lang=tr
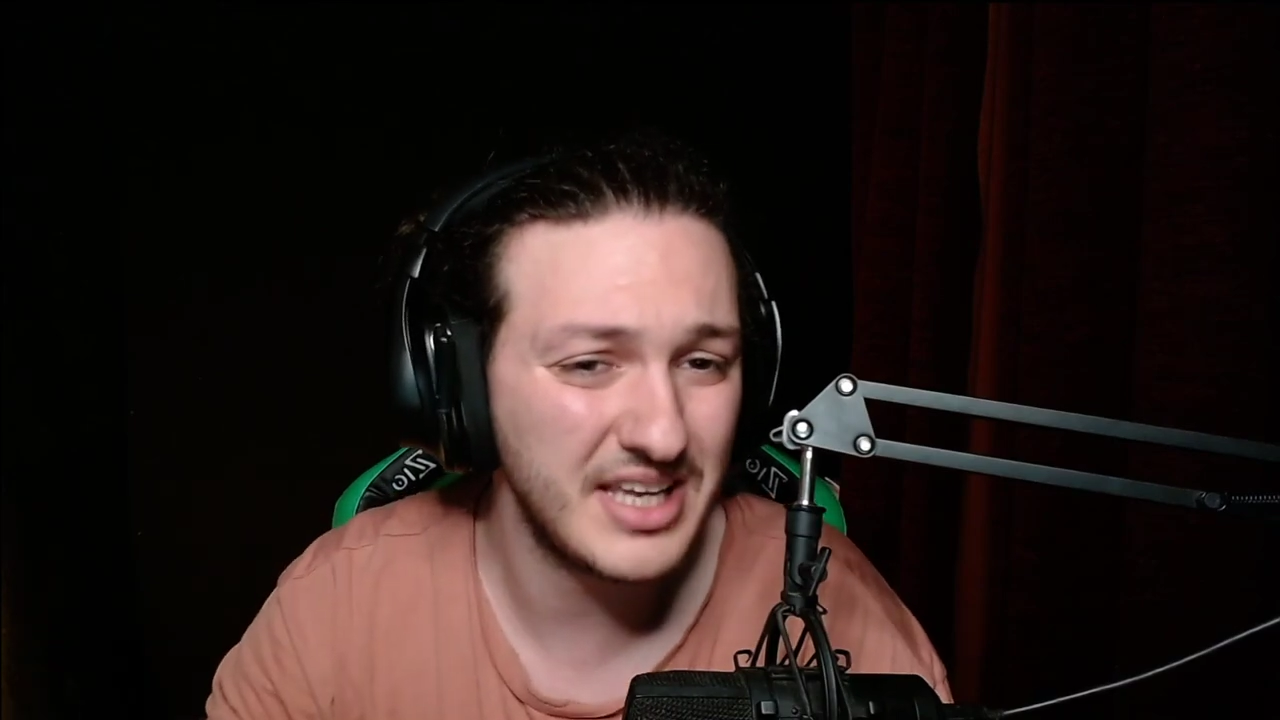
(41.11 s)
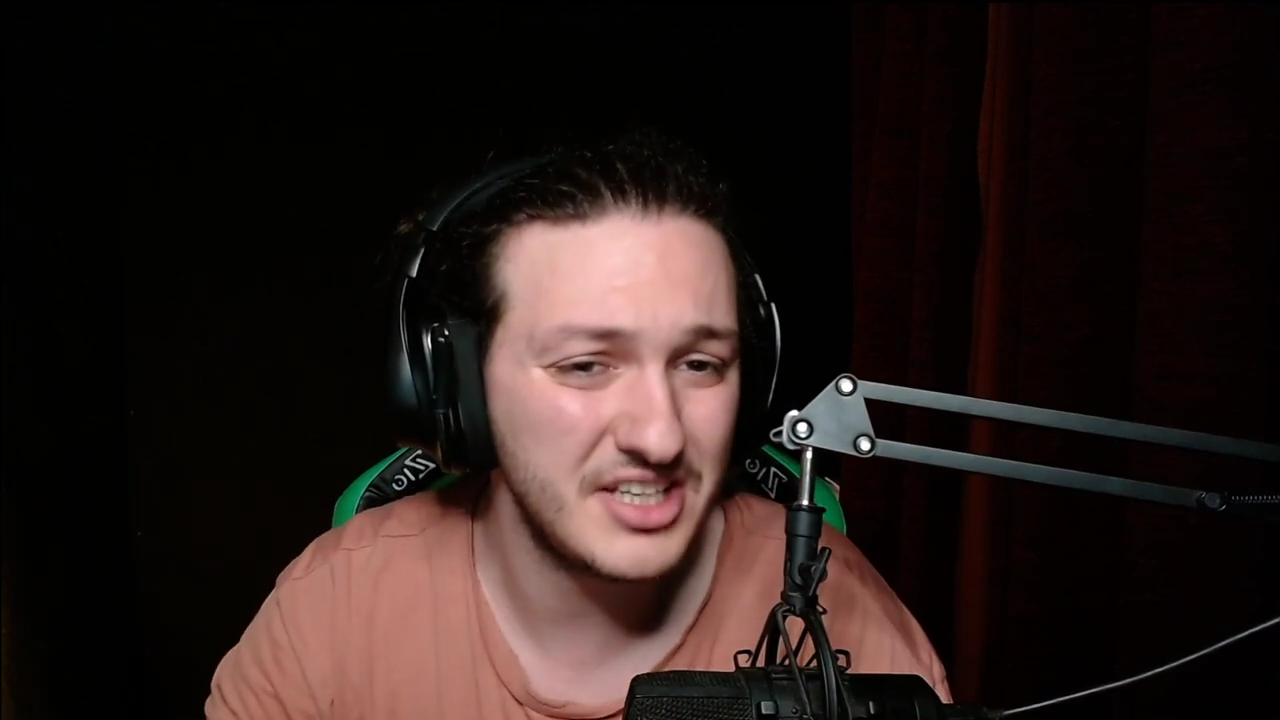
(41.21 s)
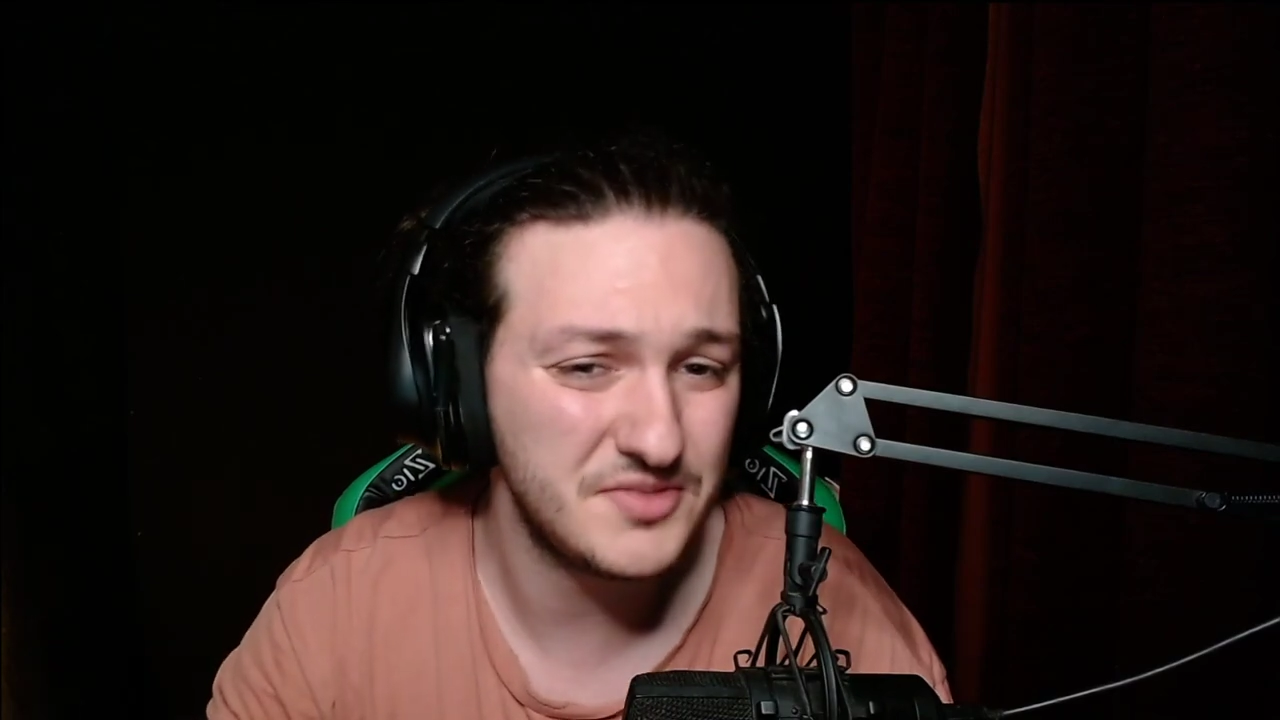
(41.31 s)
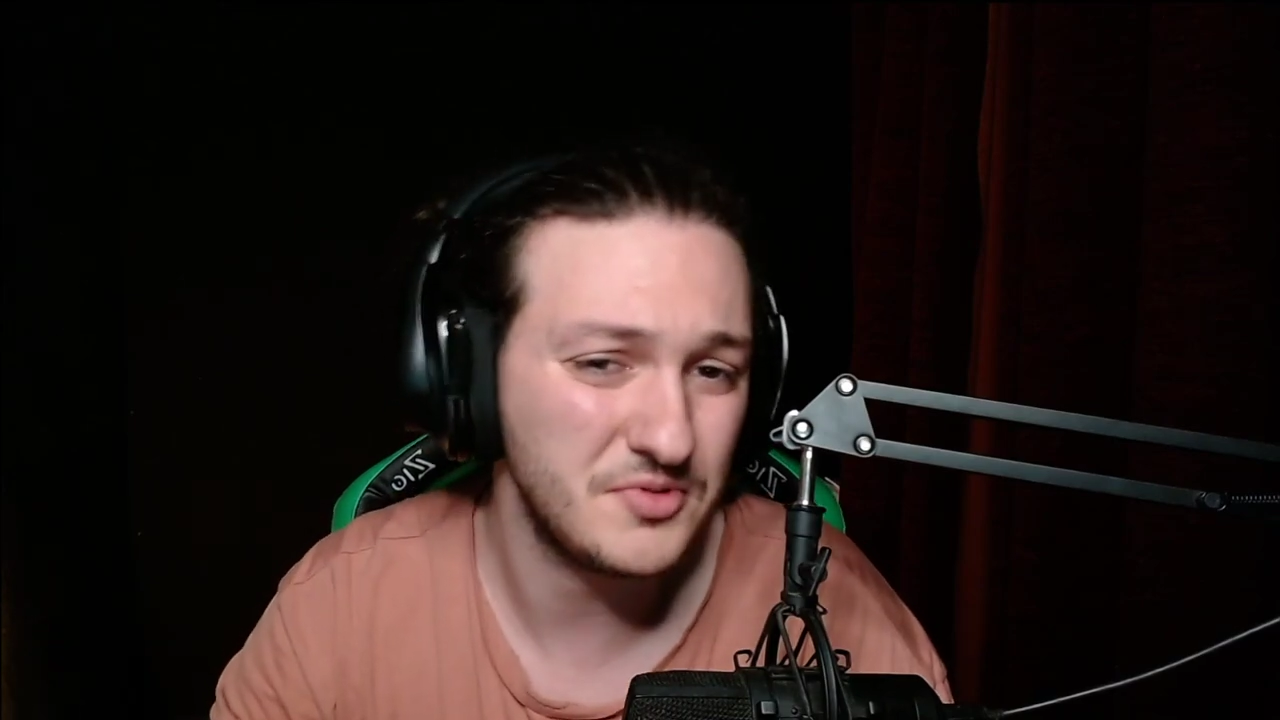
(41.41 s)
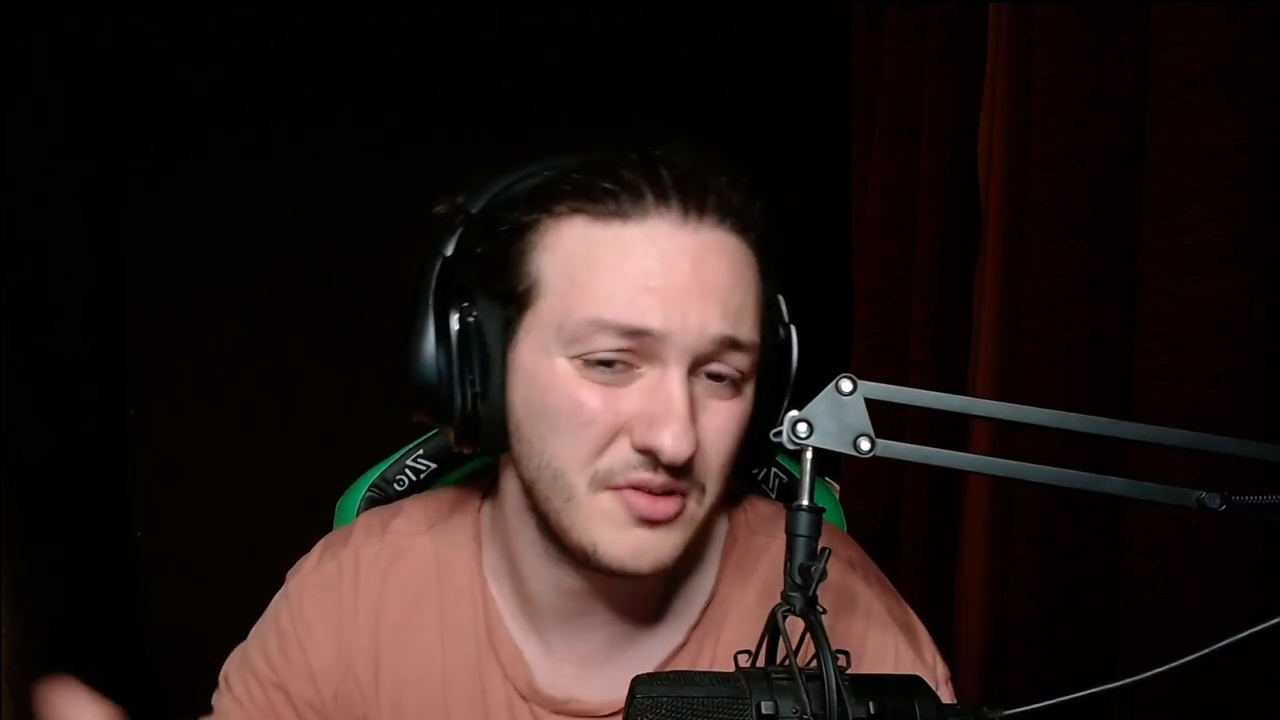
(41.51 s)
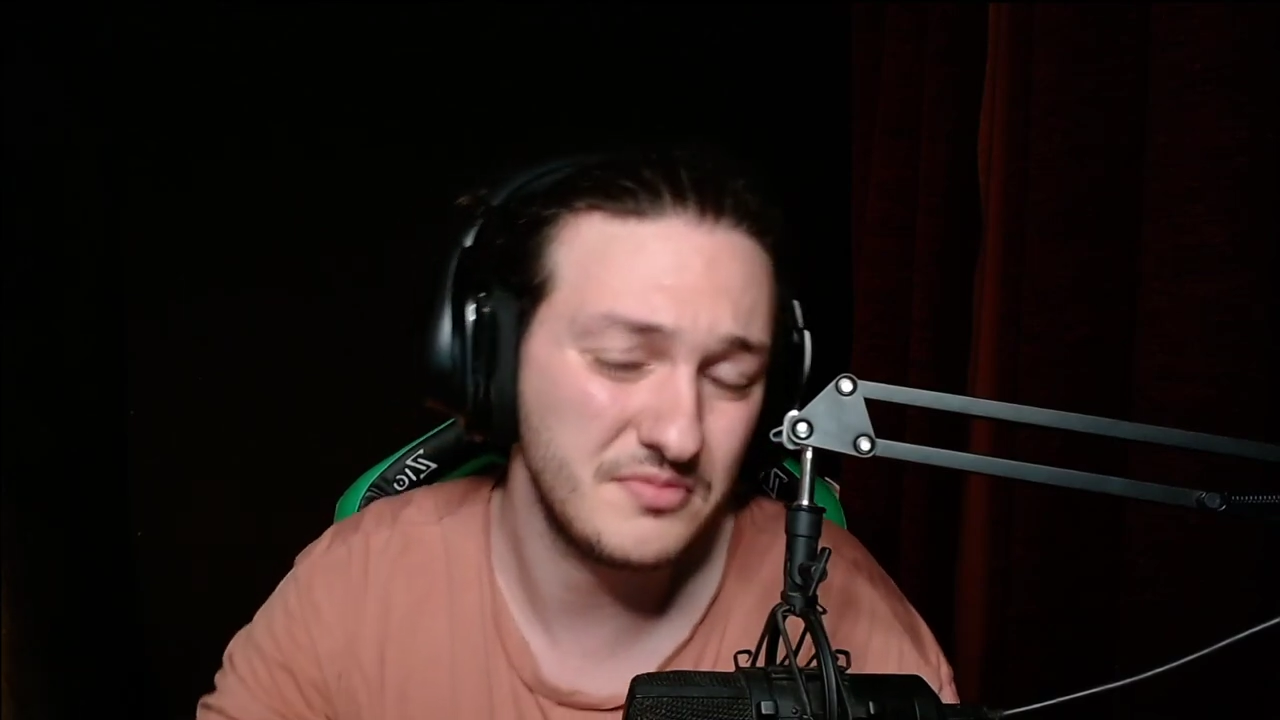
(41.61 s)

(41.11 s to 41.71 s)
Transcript: değişmiyor.